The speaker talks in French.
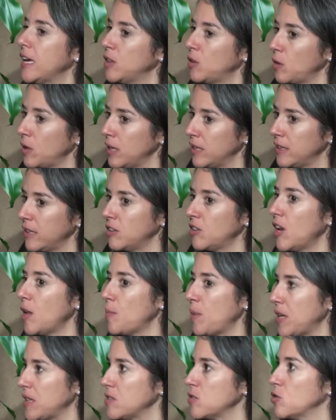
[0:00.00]
Et donc, l'éthanol
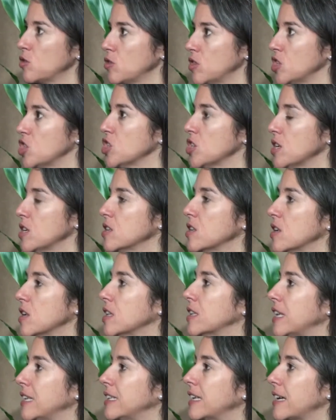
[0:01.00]
à partir de déchets
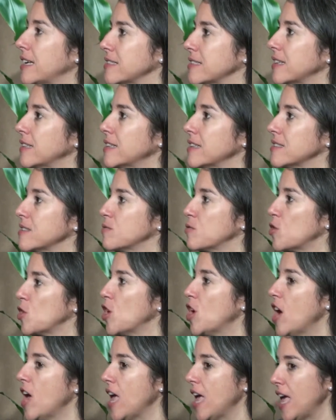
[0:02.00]
est intéressant à ce
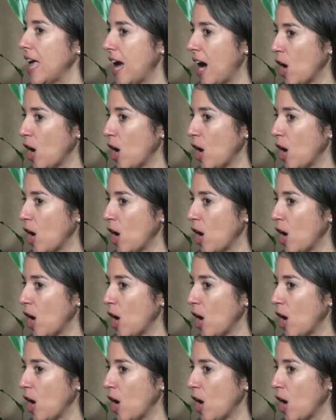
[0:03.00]
niveau-là.